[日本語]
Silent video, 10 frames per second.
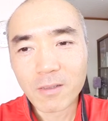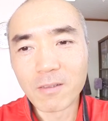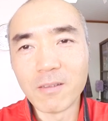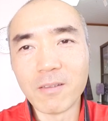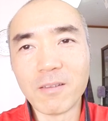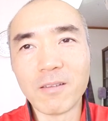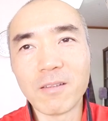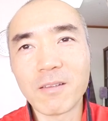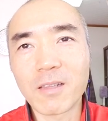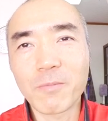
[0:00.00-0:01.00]
う
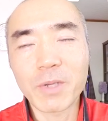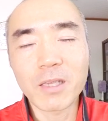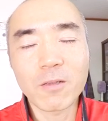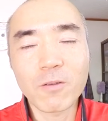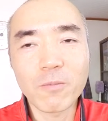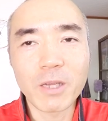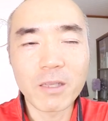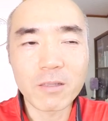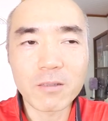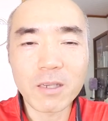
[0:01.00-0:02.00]
んやっぱキッコーマン
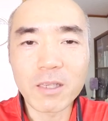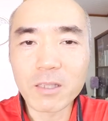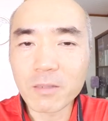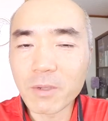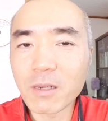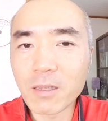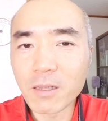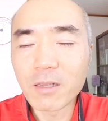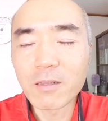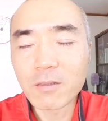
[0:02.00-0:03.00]
のやつが一番か
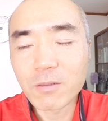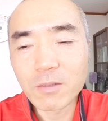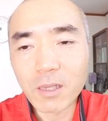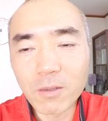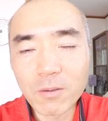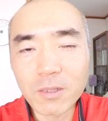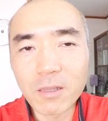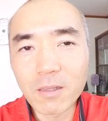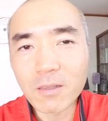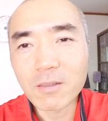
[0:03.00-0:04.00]
なあ素材
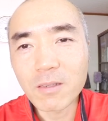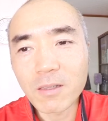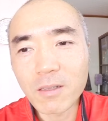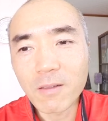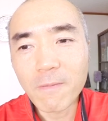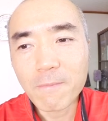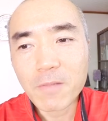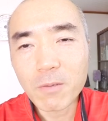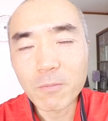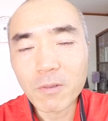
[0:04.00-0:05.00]
5000のやつがねっ
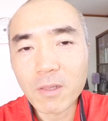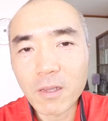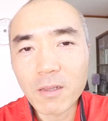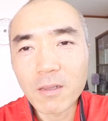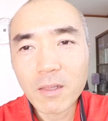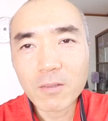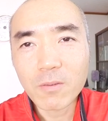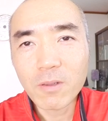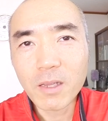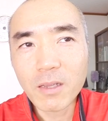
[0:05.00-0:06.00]
て思ったそ
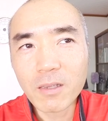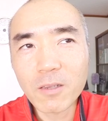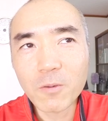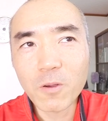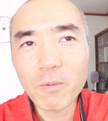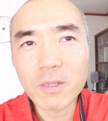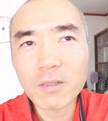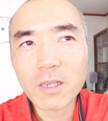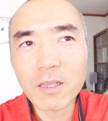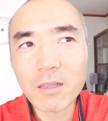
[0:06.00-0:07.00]
の辺キッコーマン
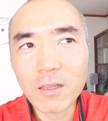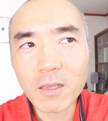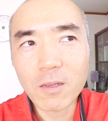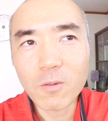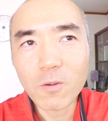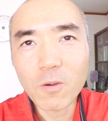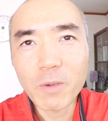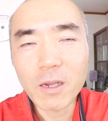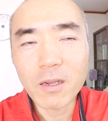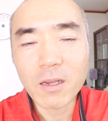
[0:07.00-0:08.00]
使ってあの小
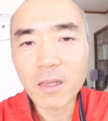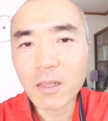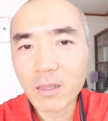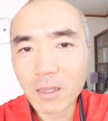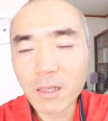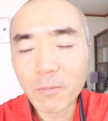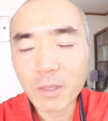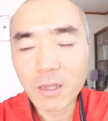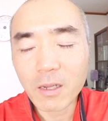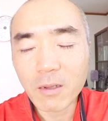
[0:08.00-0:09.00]
判揚げだね食べ
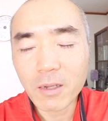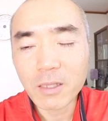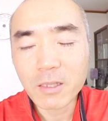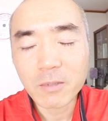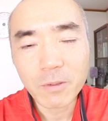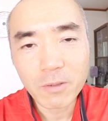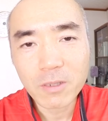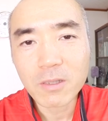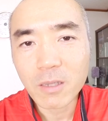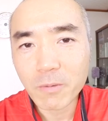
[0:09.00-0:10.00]
たら一番美味
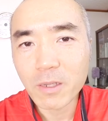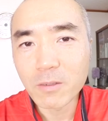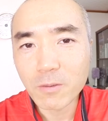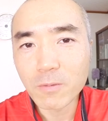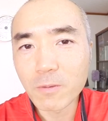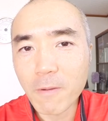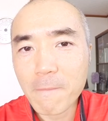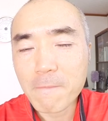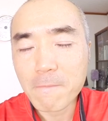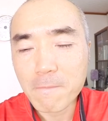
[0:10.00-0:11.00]
しく食べれると思
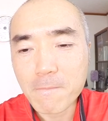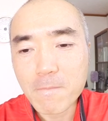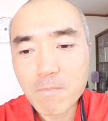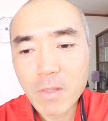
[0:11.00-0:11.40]
う、うん、